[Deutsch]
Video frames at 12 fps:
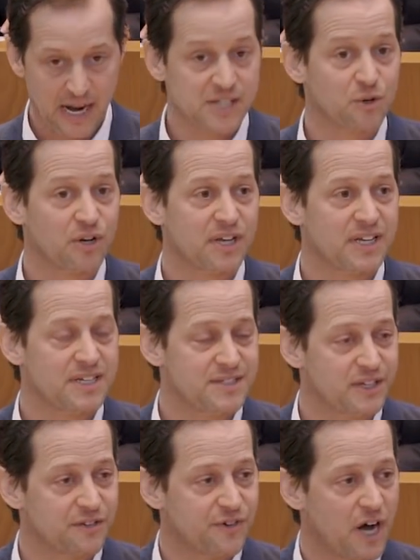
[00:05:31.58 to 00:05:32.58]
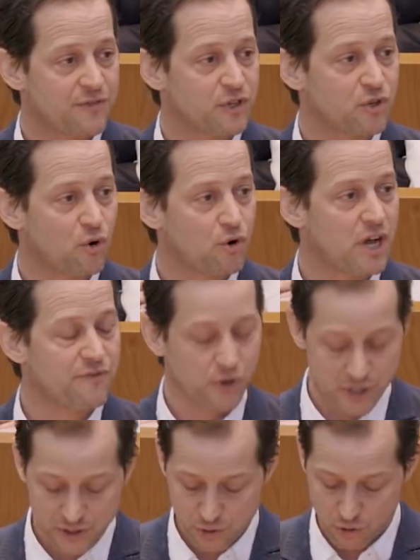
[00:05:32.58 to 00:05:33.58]
Also ist die Gefahr von Corona
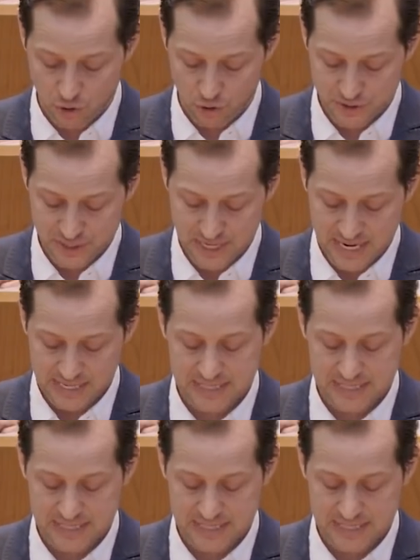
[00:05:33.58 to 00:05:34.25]
wirklich so groß,